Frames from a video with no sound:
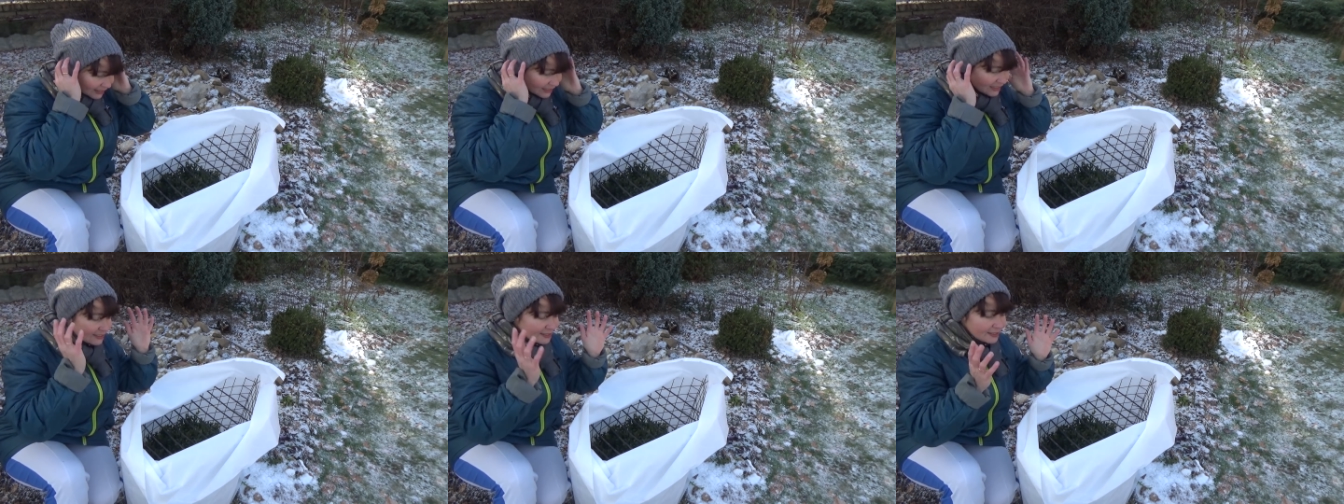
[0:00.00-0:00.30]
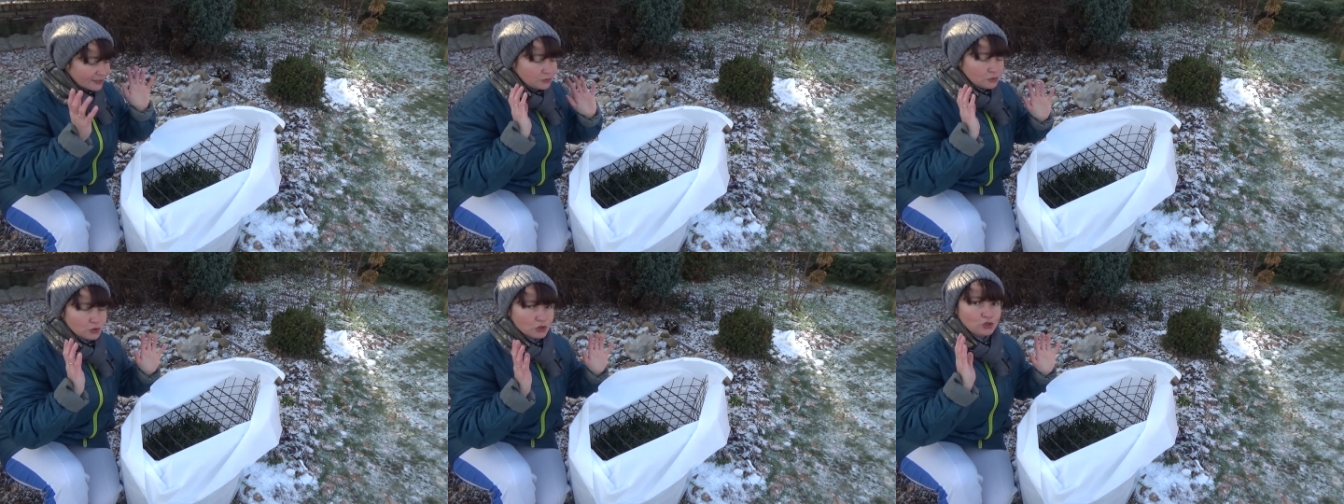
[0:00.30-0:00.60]
для
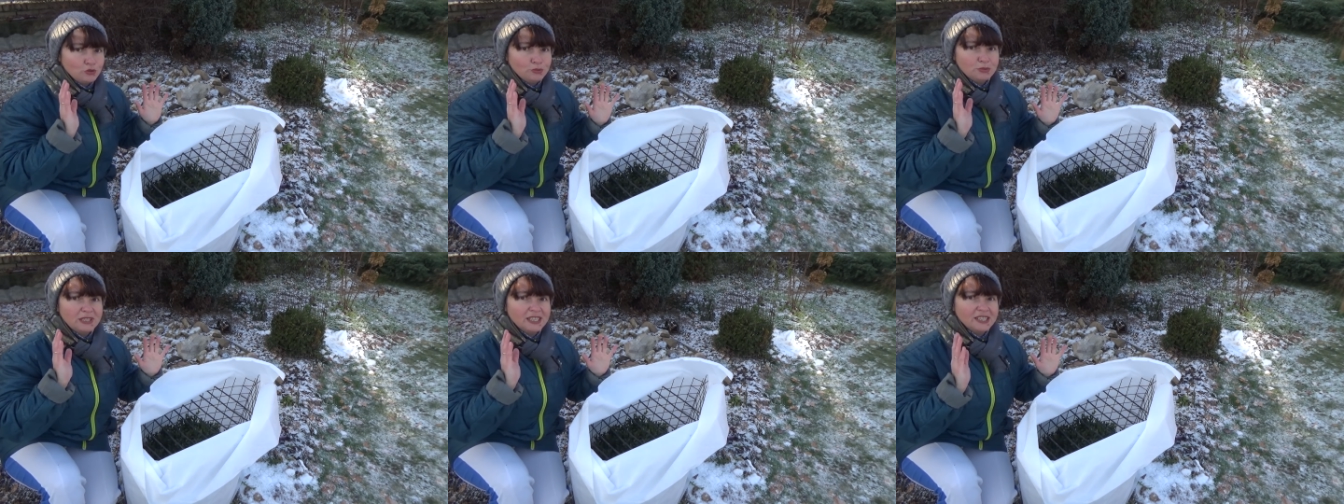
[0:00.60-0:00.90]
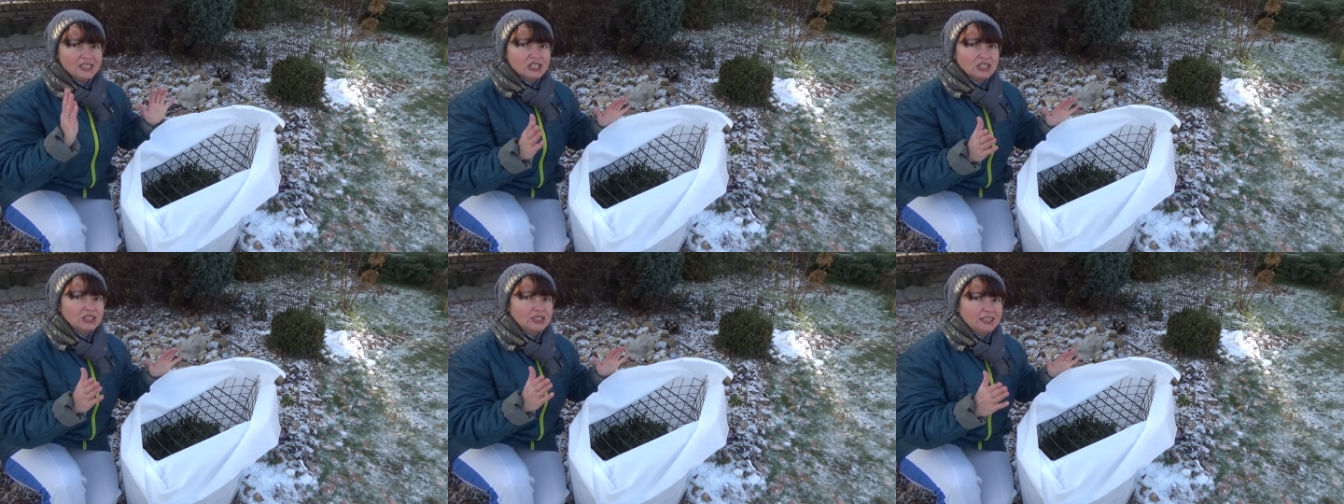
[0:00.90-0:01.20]
того, чтобы
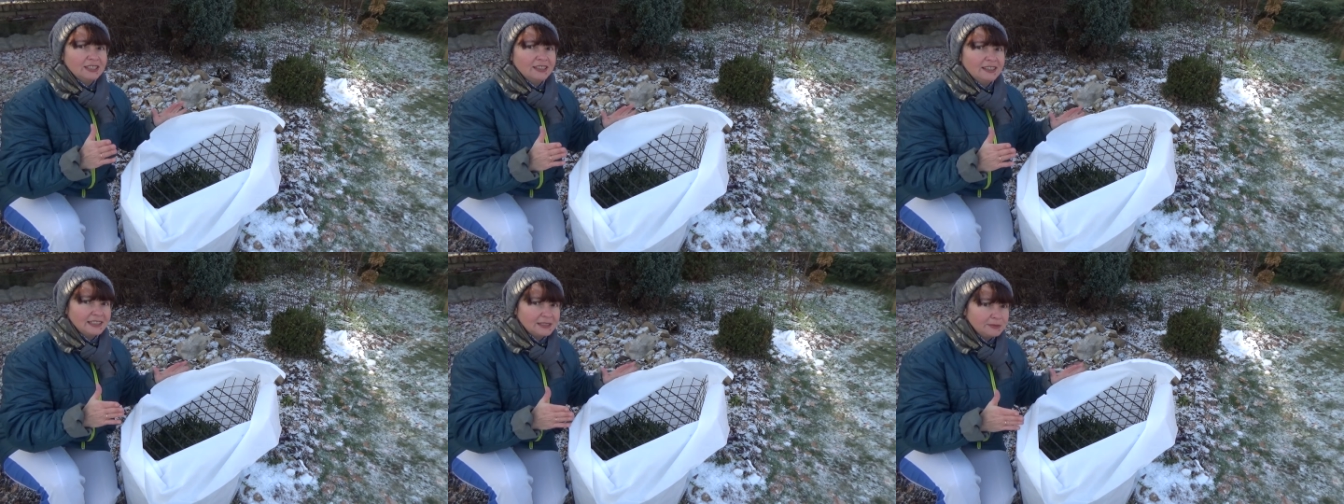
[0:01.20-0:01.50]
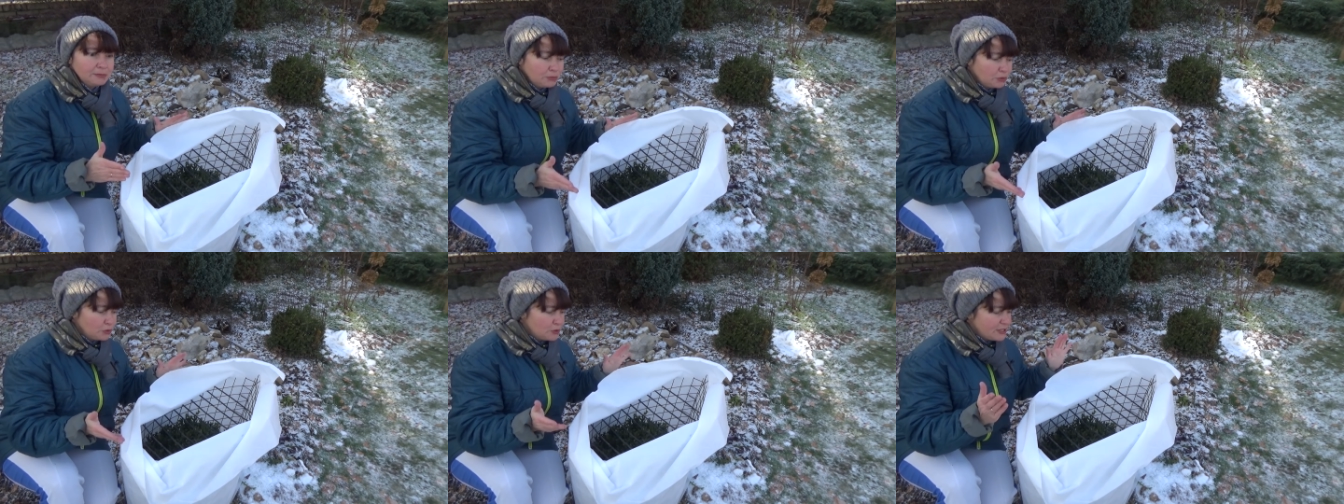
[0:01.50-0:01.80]
наша
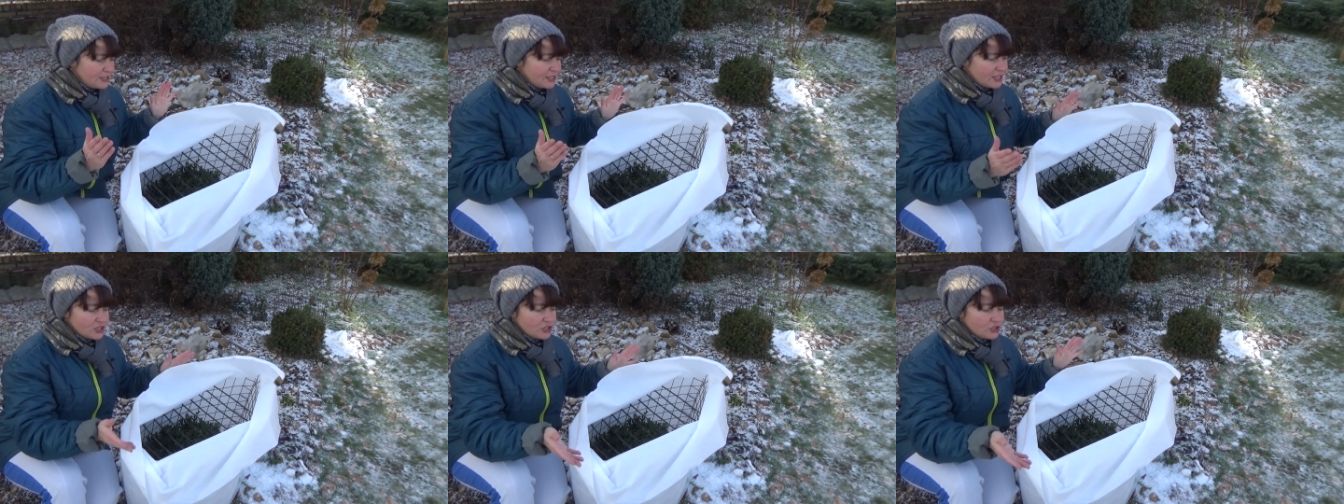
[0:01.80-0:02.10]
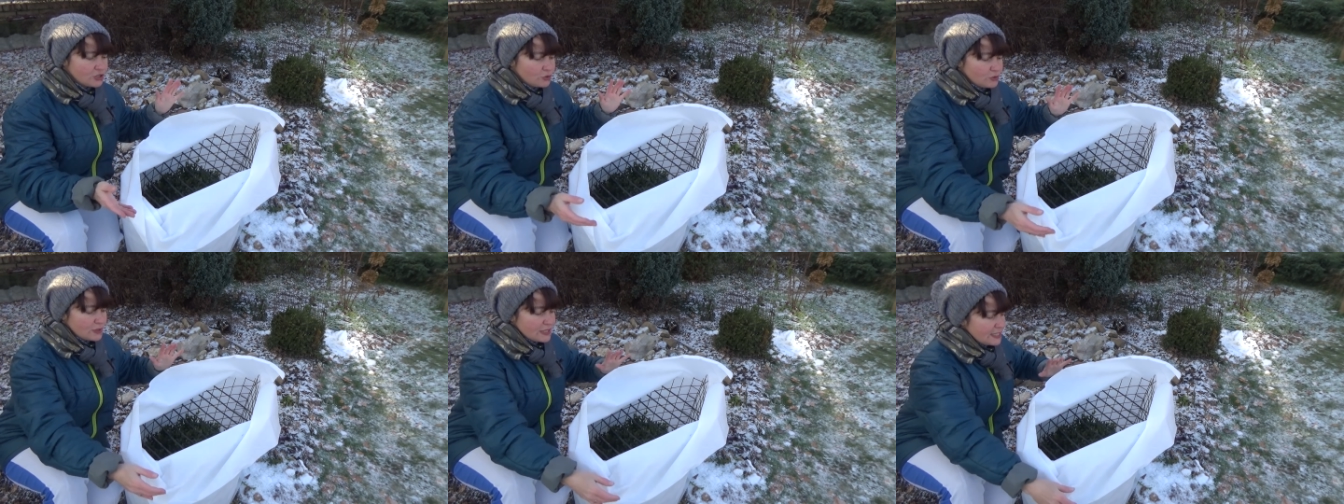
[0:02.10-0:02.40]
ткань под
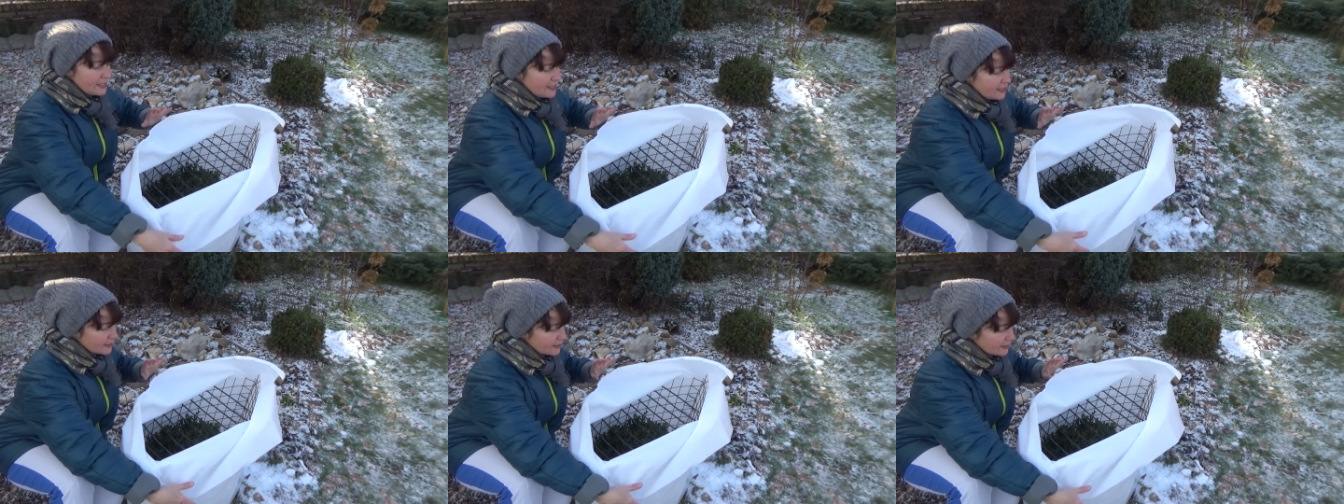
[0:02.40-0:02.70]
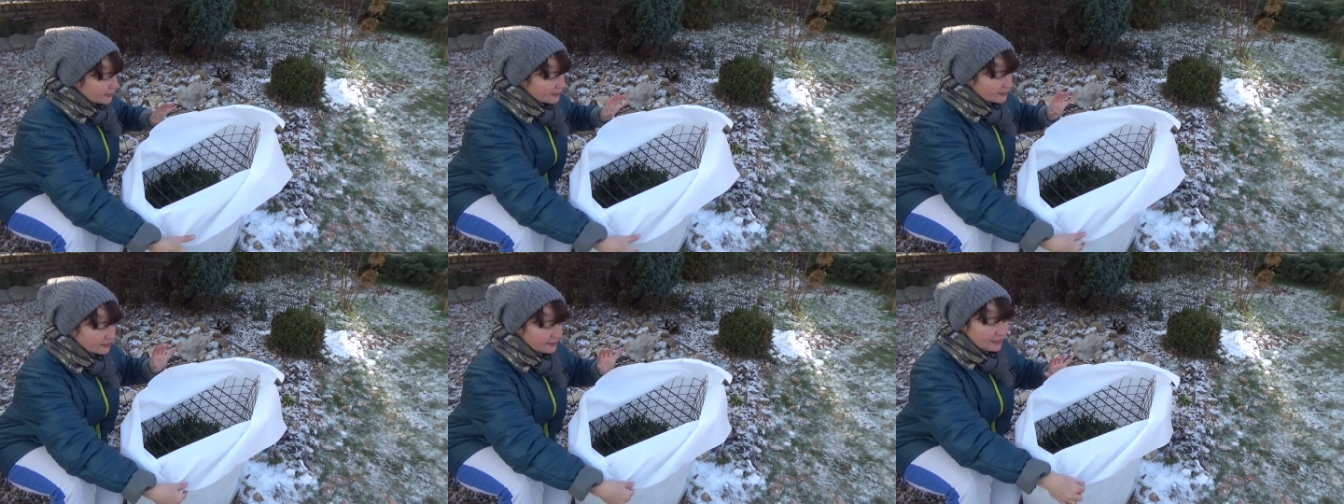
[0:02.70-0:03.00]
тяжестью снега,